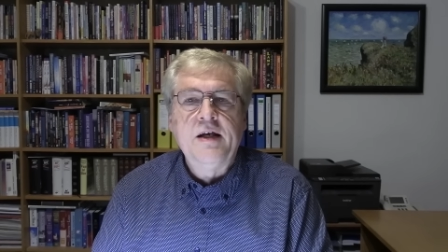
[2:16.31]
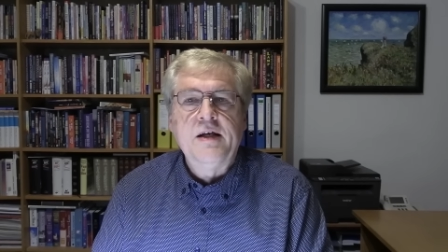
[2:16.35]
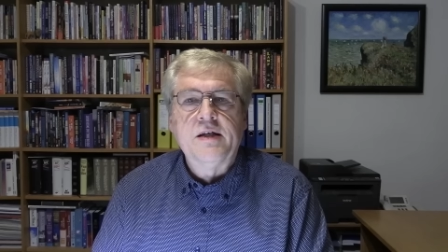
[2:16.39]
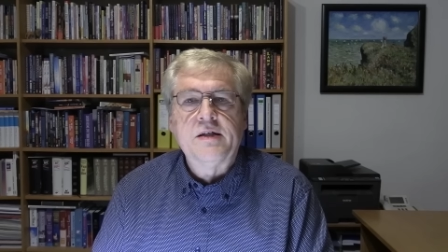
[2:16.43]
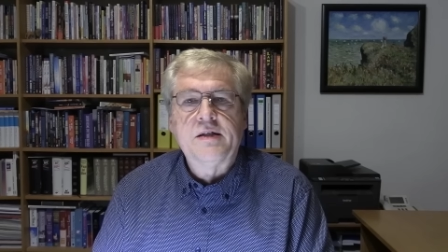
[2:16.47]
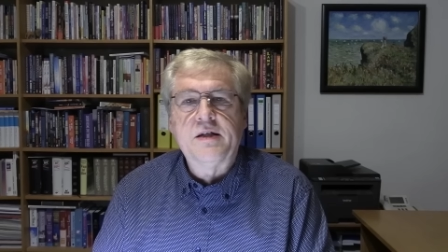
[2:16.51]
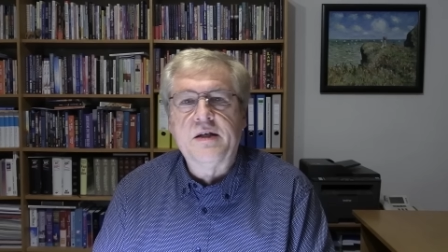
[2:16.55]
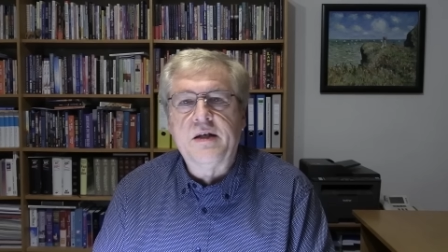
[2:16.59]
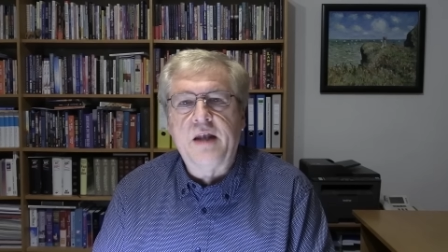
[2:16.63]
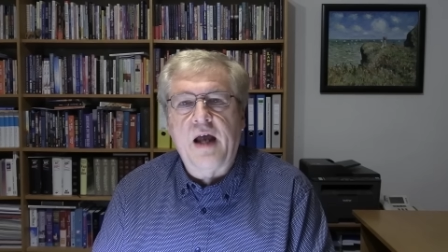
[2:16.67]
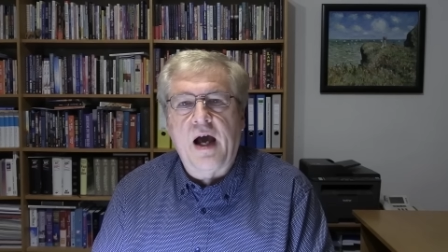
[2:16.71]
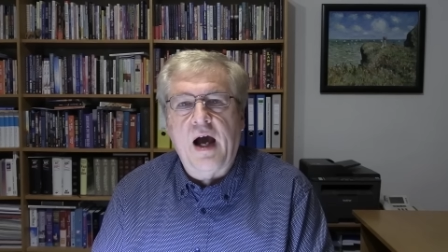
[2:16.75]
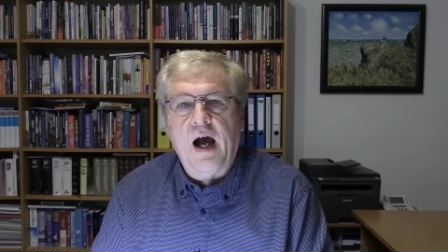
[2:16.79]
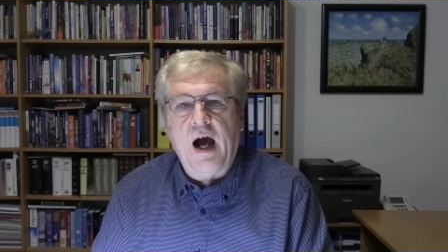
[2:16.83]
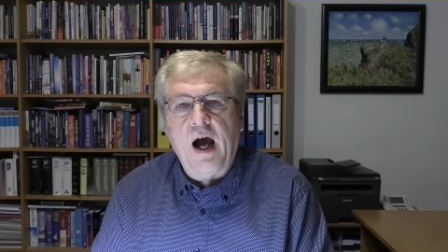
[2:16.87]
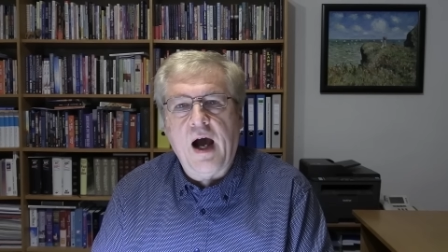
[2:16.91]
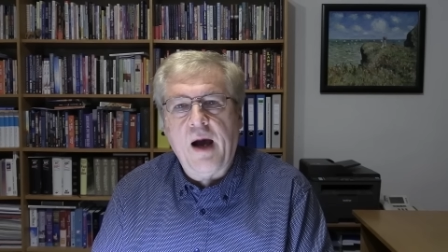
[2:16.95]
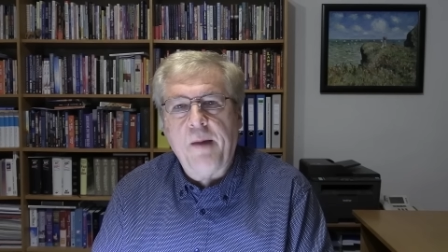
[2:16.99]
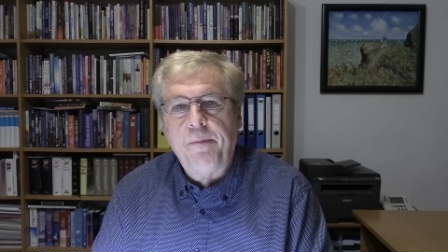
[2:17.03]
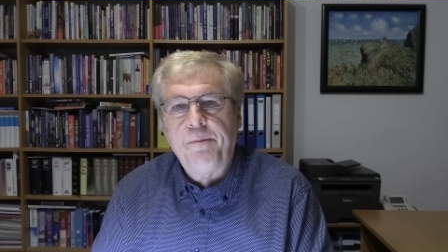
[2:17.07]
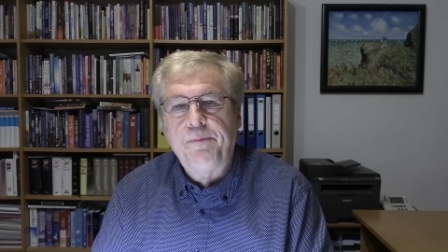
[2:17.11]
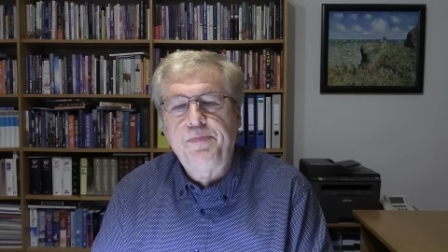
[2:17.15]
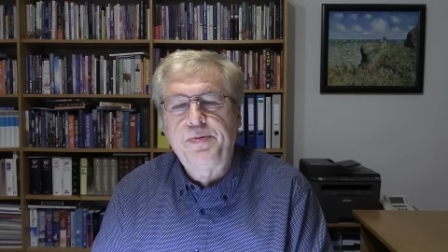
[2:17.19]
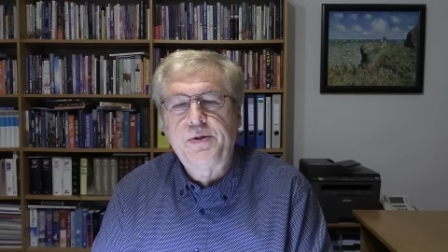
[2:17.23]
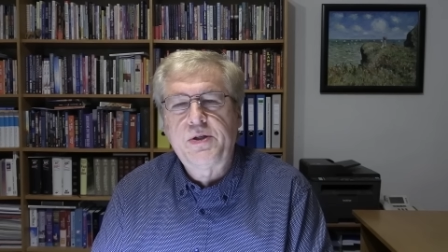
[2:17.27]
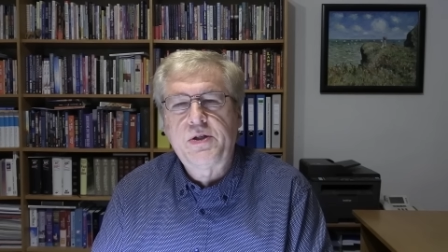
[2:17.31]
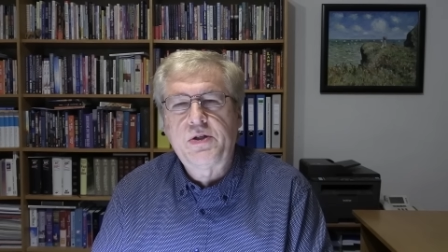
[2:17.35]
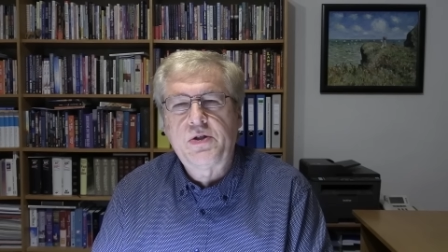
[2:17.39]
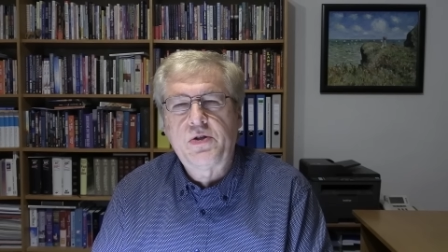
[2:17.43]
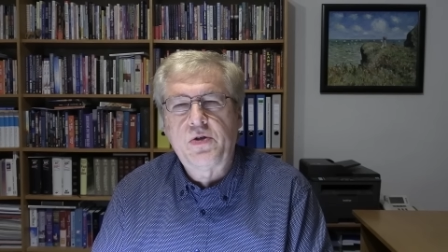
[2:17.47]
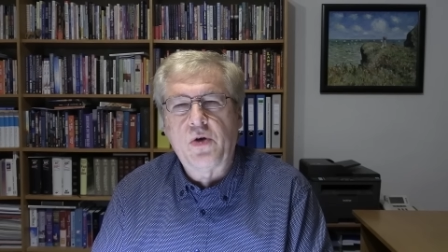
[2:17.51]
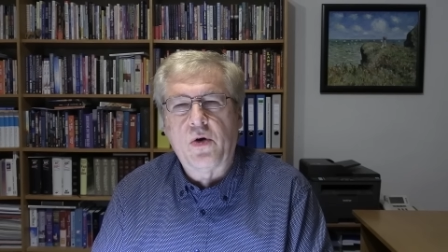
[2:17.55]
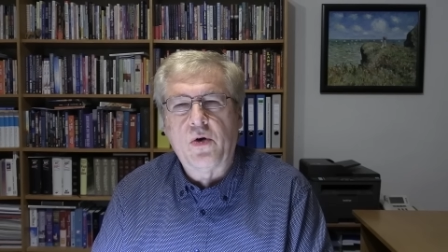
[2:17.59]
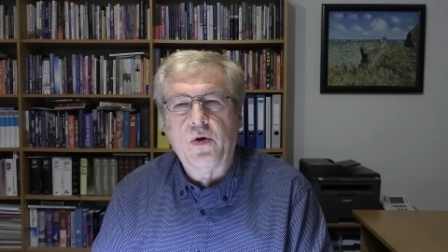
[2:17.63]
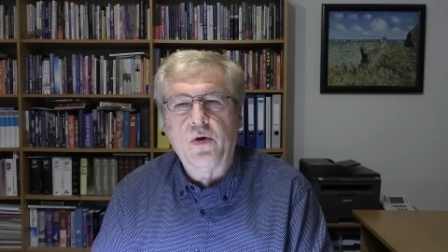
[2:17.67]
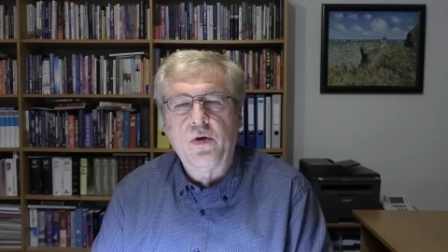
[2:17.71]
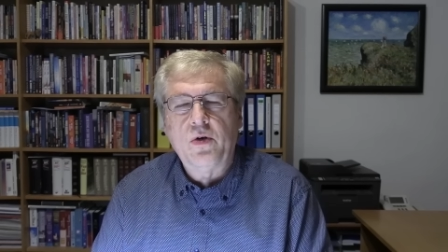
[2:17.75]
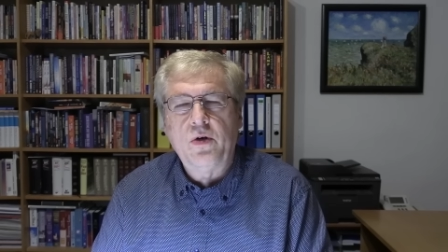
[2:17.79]
sind
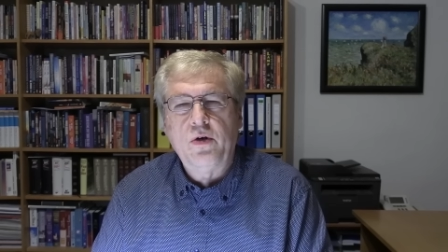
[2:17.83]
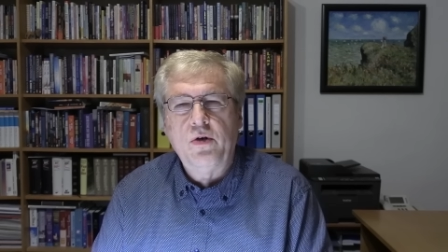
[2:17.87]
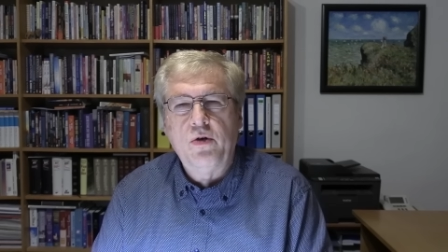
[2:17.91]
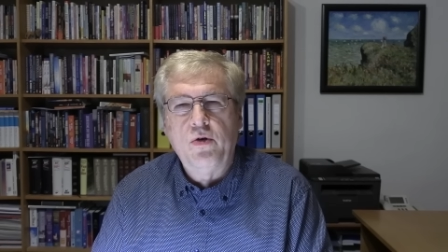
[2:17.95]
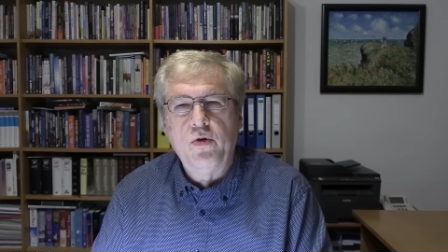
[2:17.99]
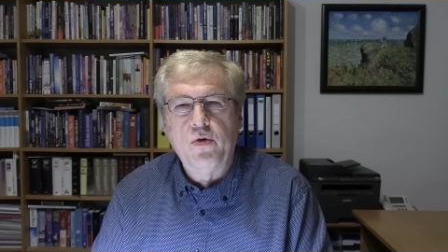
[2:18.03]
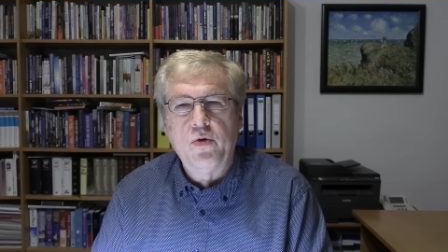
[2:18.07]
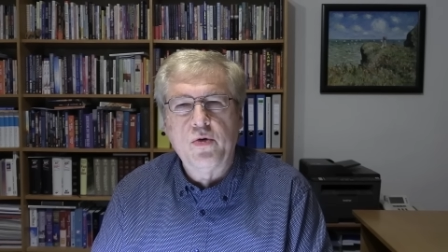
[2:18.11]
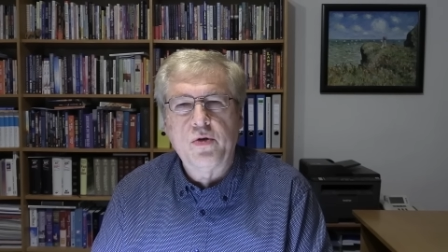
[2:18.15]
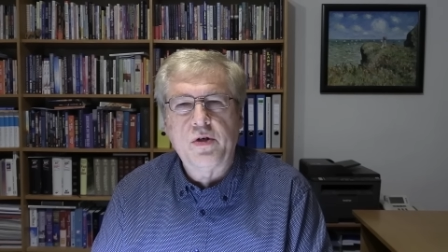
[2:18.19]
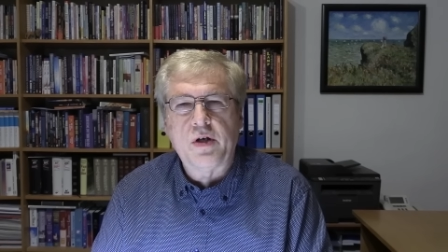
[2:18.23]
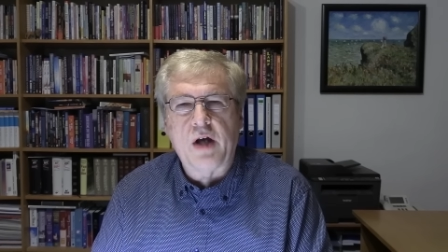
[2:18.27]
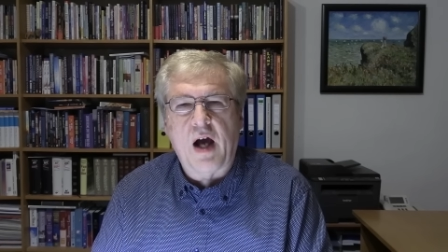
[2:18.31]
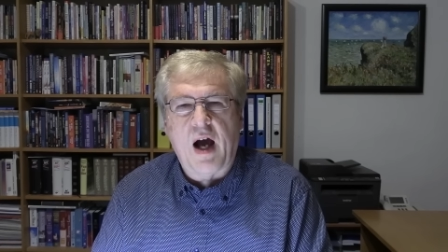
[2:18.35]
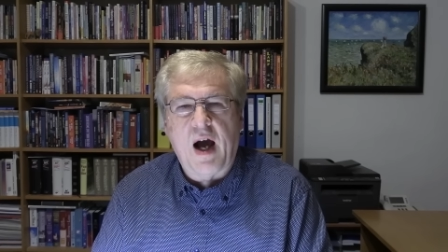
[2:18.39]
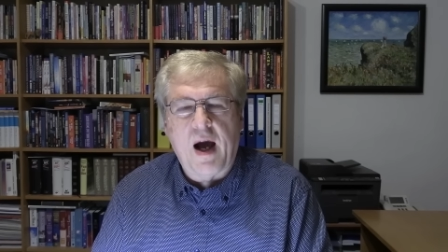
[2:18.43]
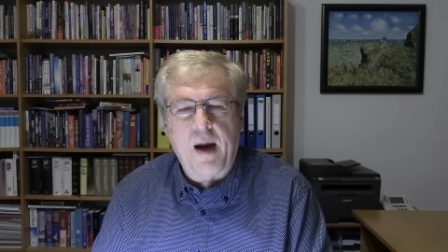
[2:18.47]
absolut